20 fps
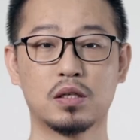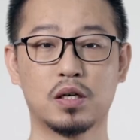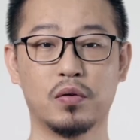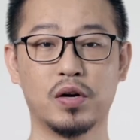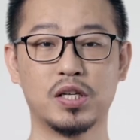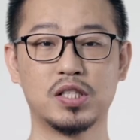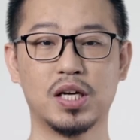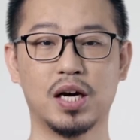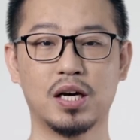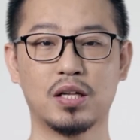各
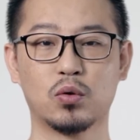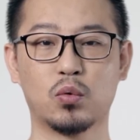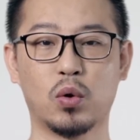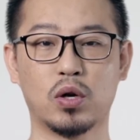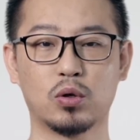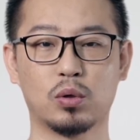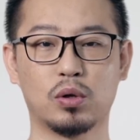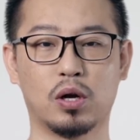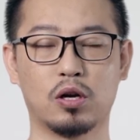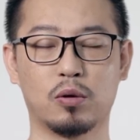位亲爱的观
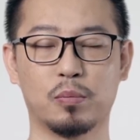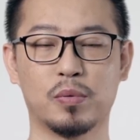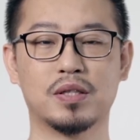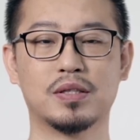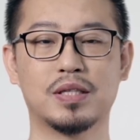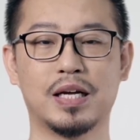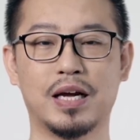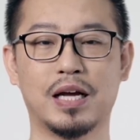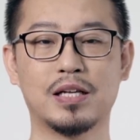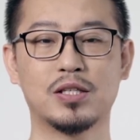众老爷们，
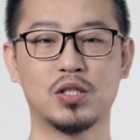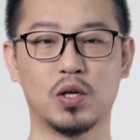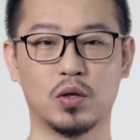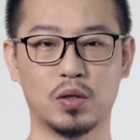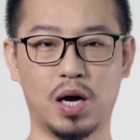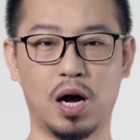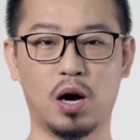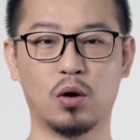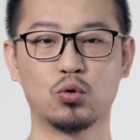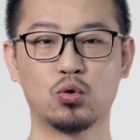大家早
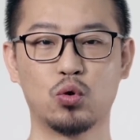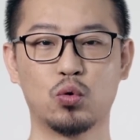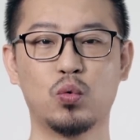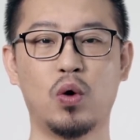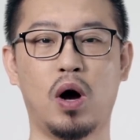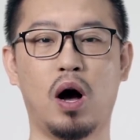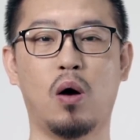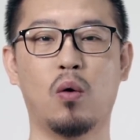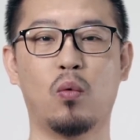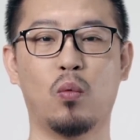上好，中午
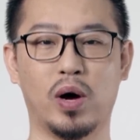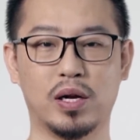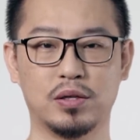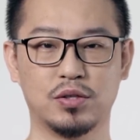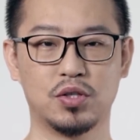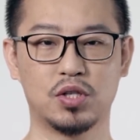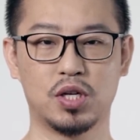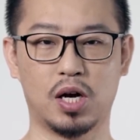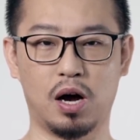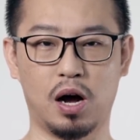好，晚
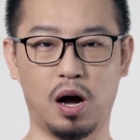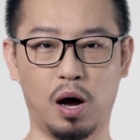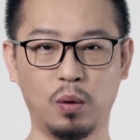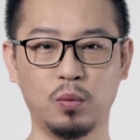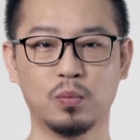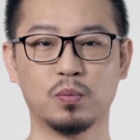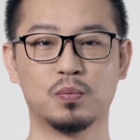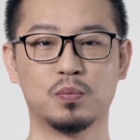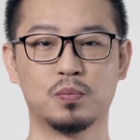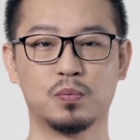上
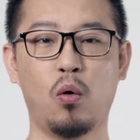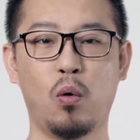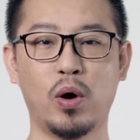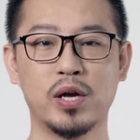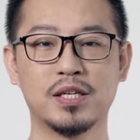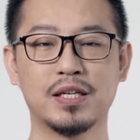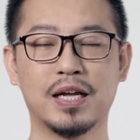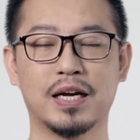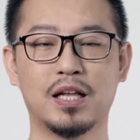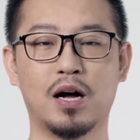好，欢
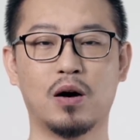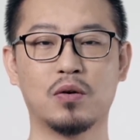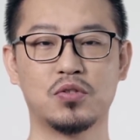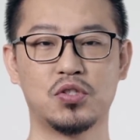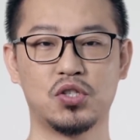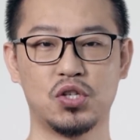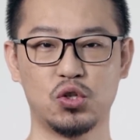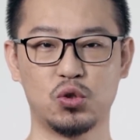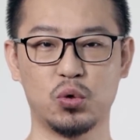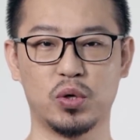迎来到
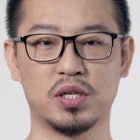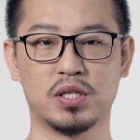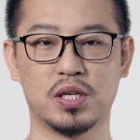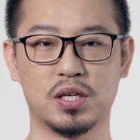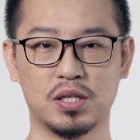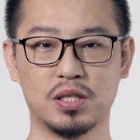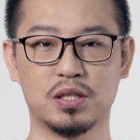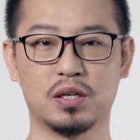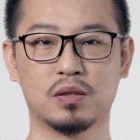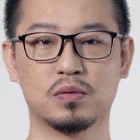金水神
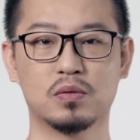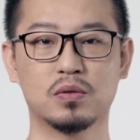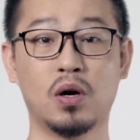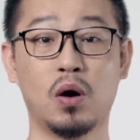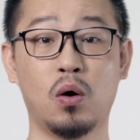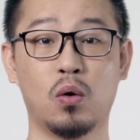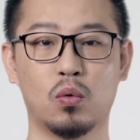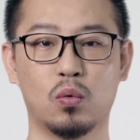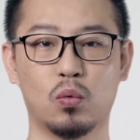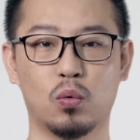技能，
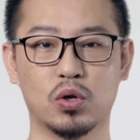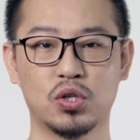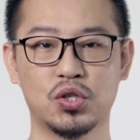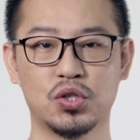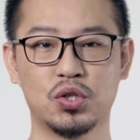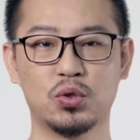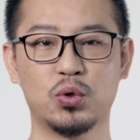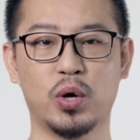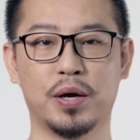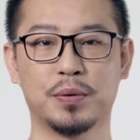我是
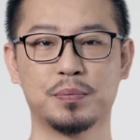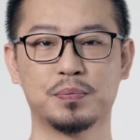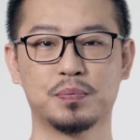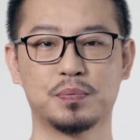金水。